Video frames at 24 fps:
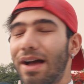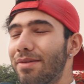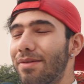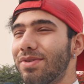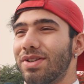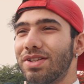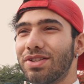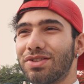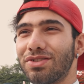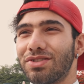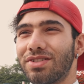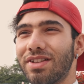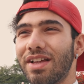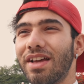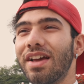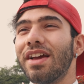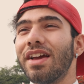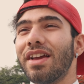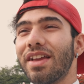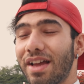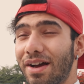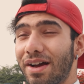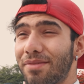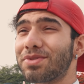आई मीन तू से
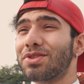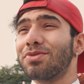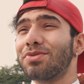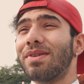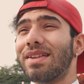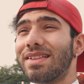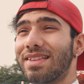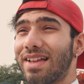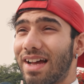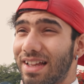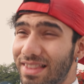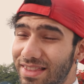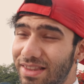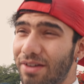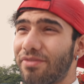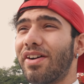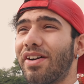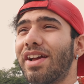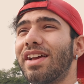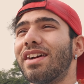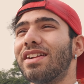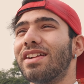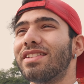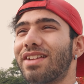क्या मैं तुम्हारे साथ
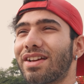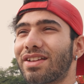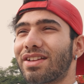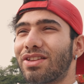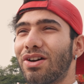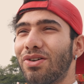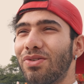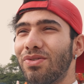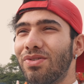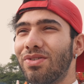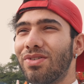तफाई कर सकता